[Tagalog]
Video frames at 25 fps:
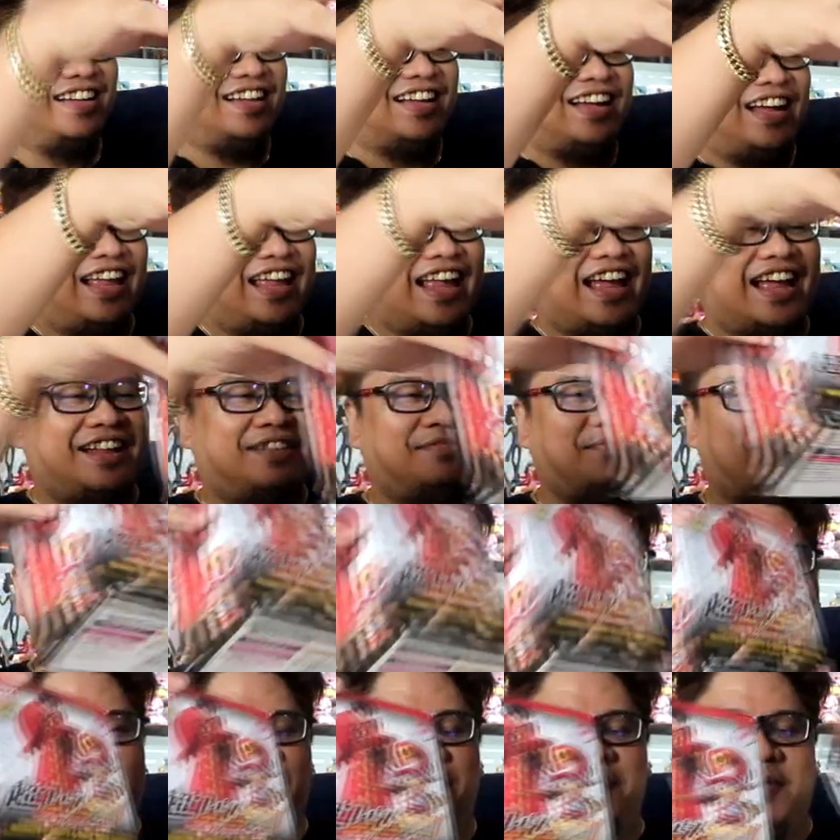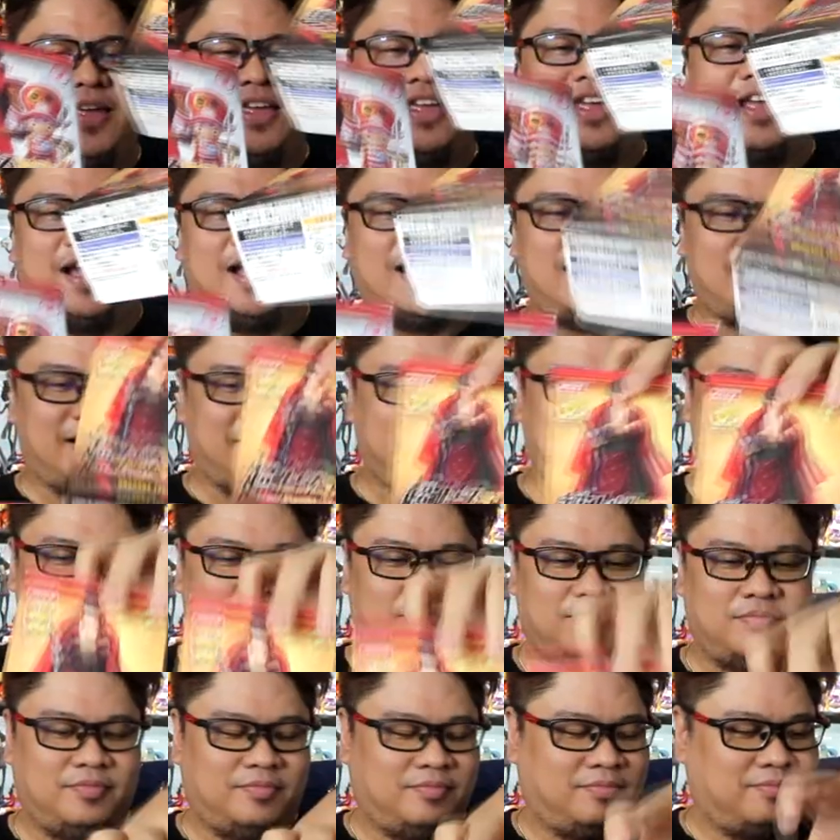ayan mga papi,
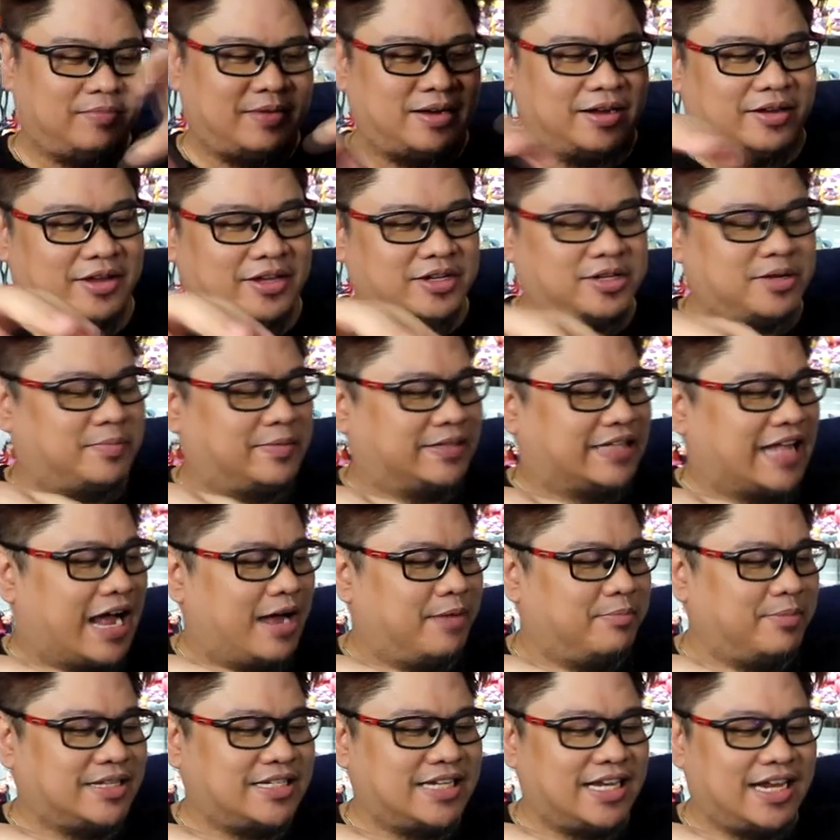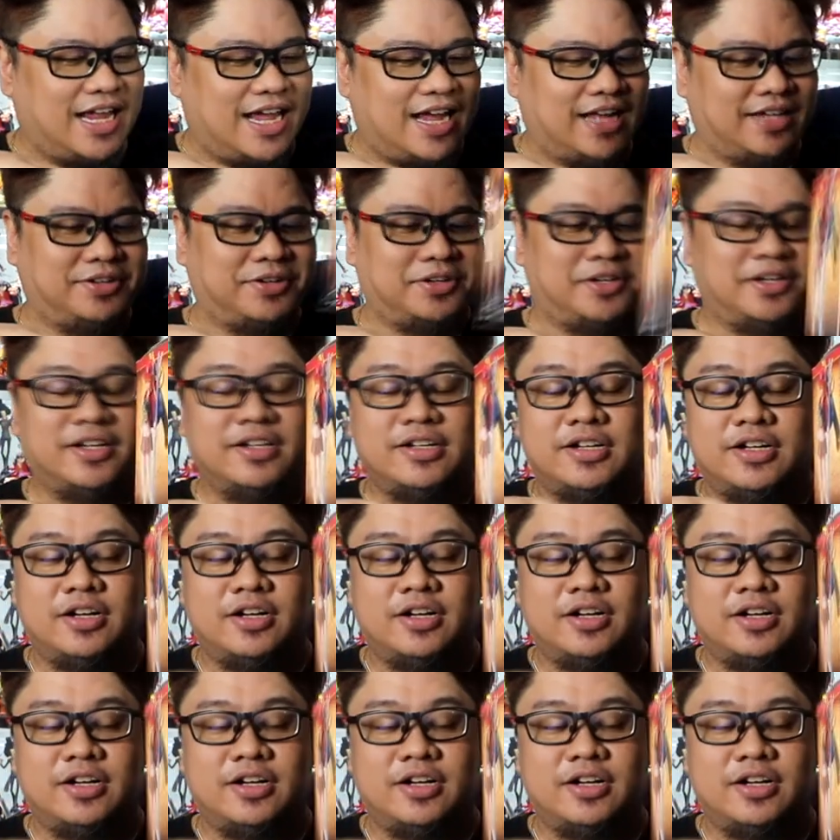um, medyo madami sila, no?